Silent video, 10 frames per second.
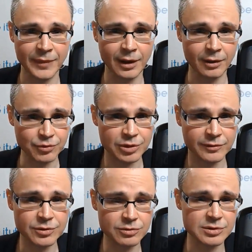учитывая,
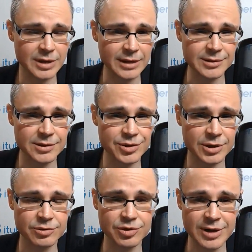что страны сейчас
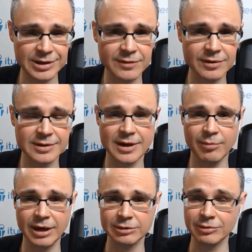очень активно
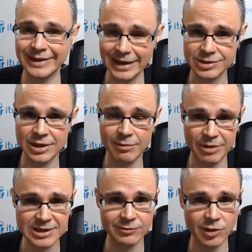разрабатывают, каждая
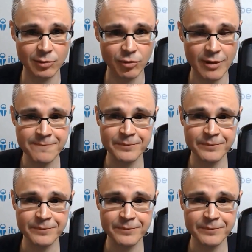по-своему,